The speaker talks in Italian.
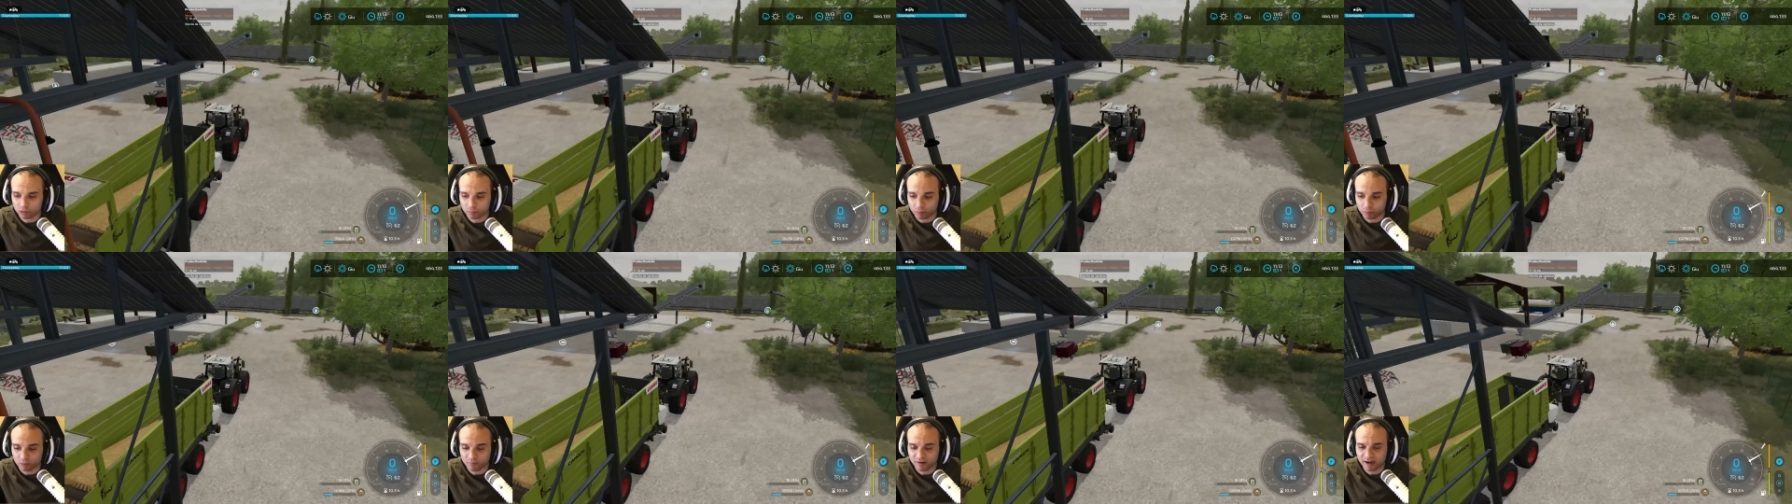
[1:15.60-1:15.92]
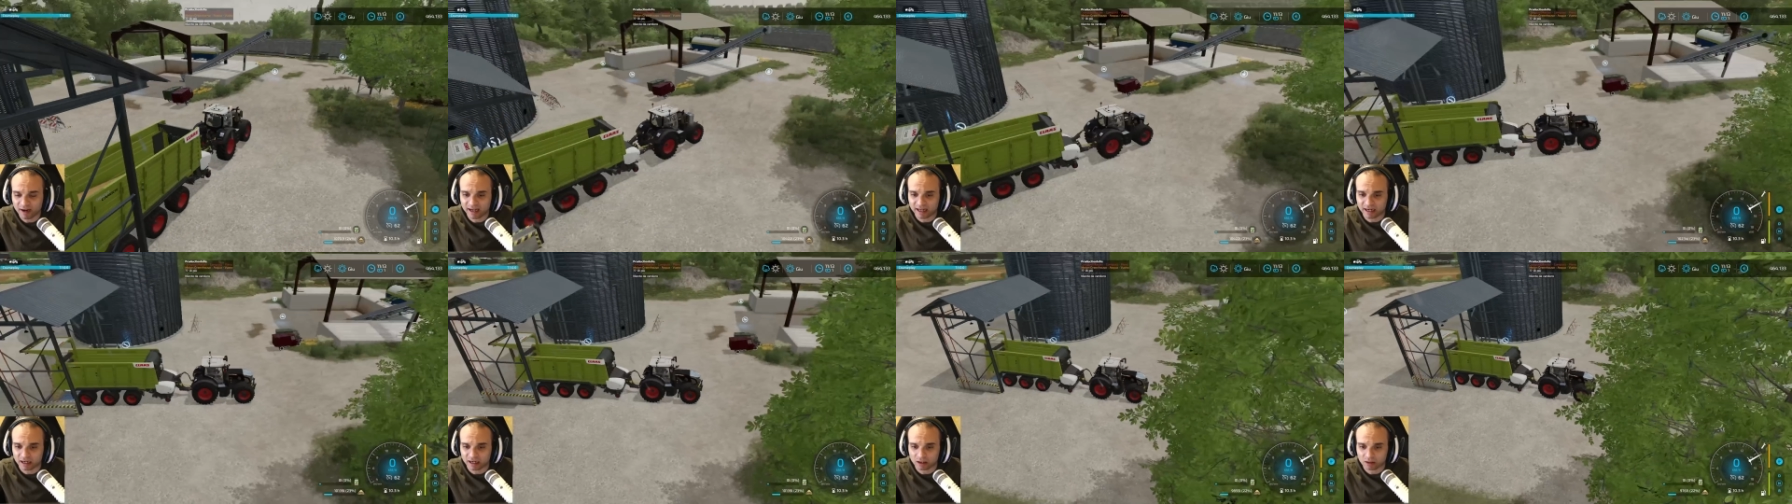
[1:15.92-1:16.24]

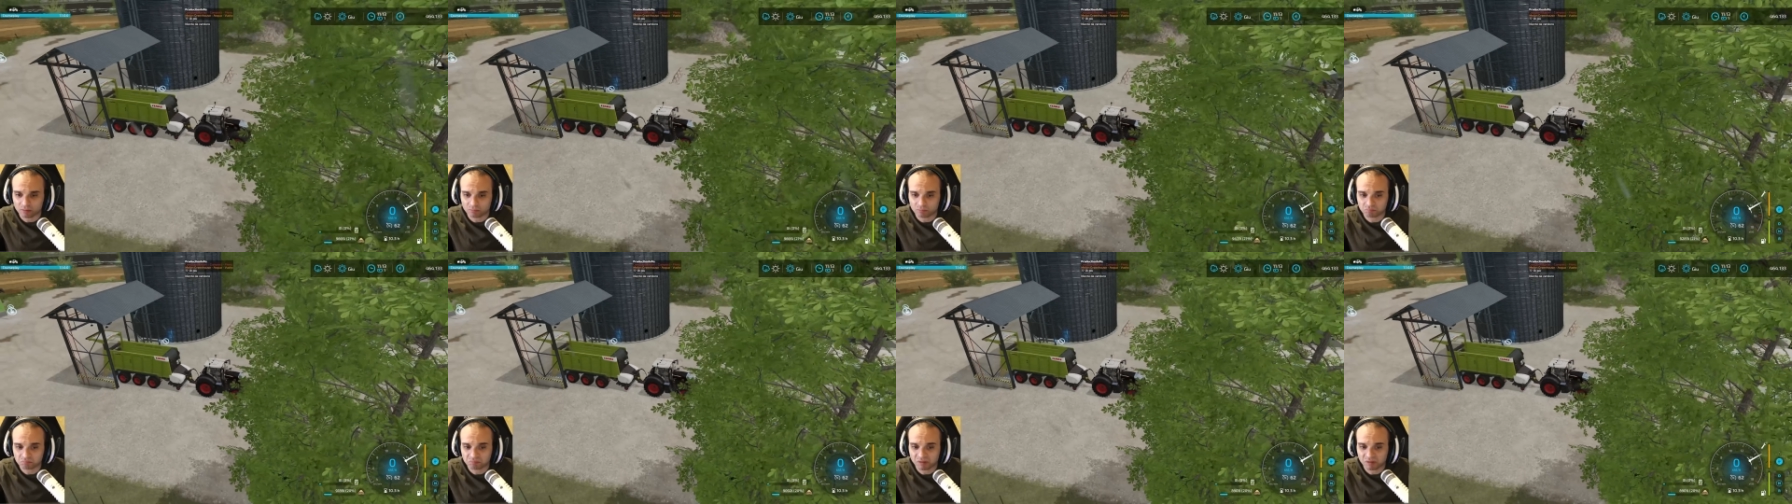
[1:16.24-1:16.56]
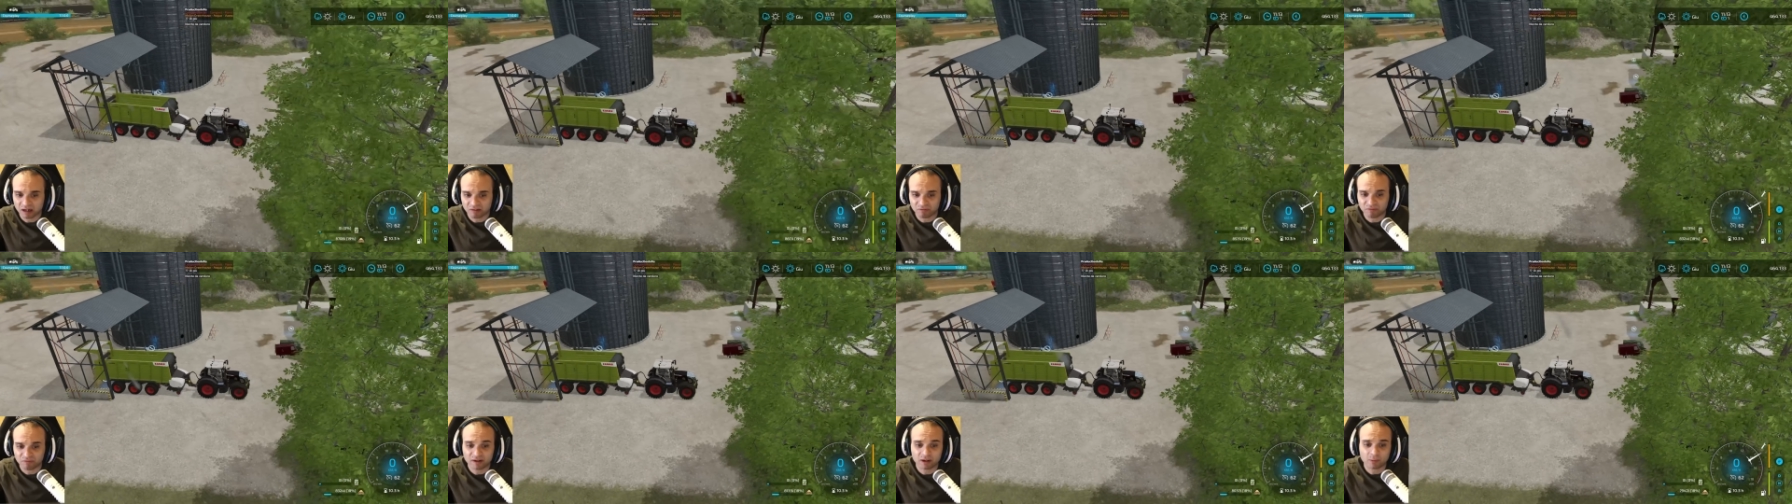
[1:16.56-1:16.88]
provare
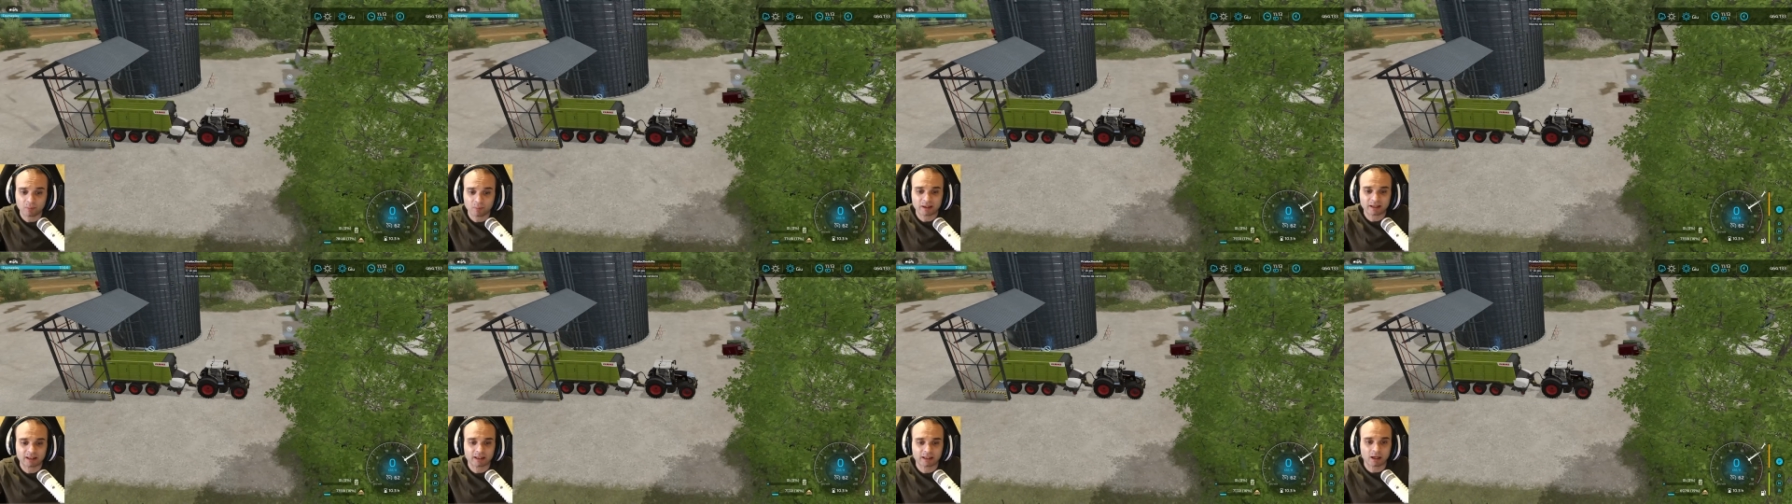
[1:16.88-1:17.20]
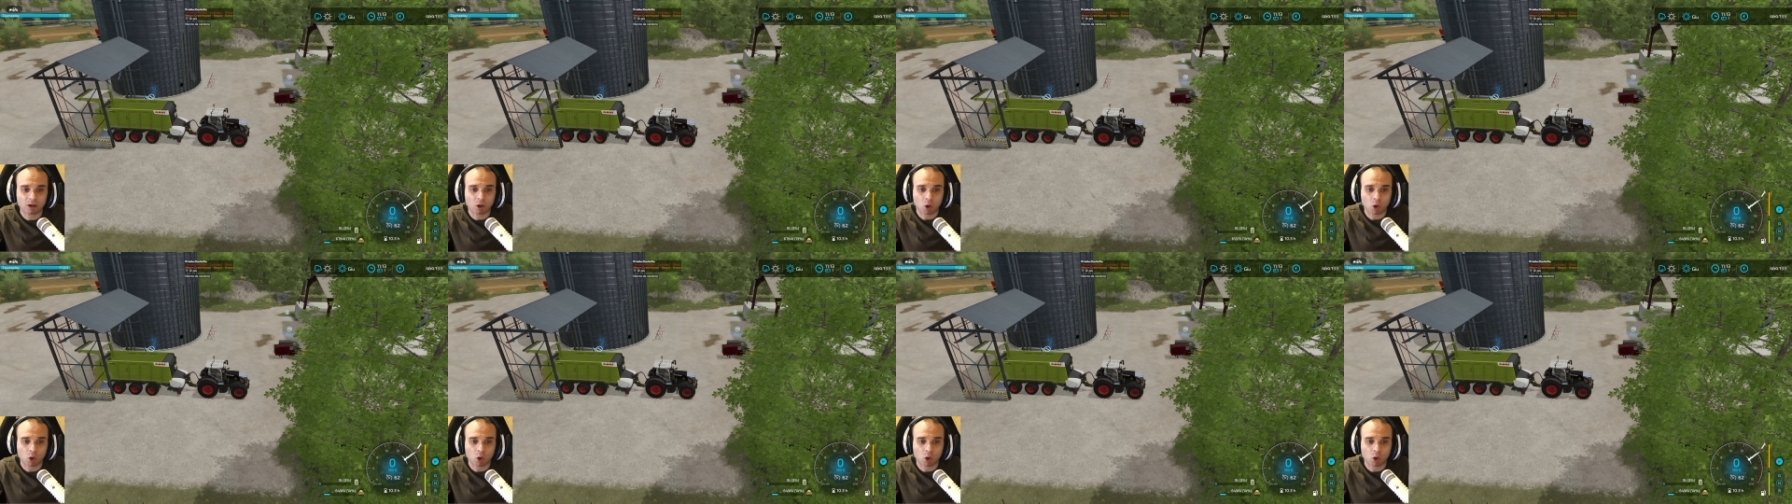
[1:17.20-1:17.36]
a fare qualche